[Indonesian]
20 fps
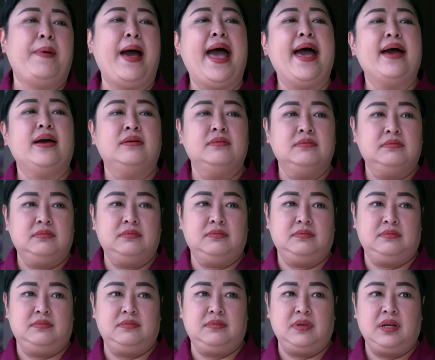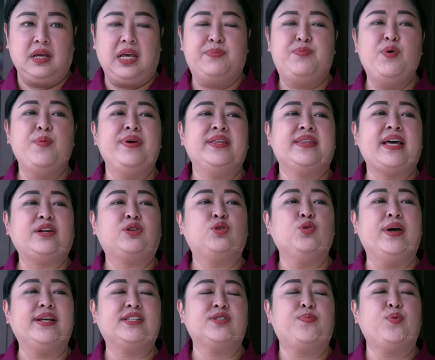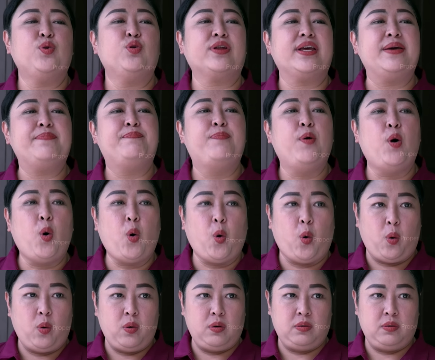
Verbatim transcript: Pak, Ibu minta duit sepuluh ribu.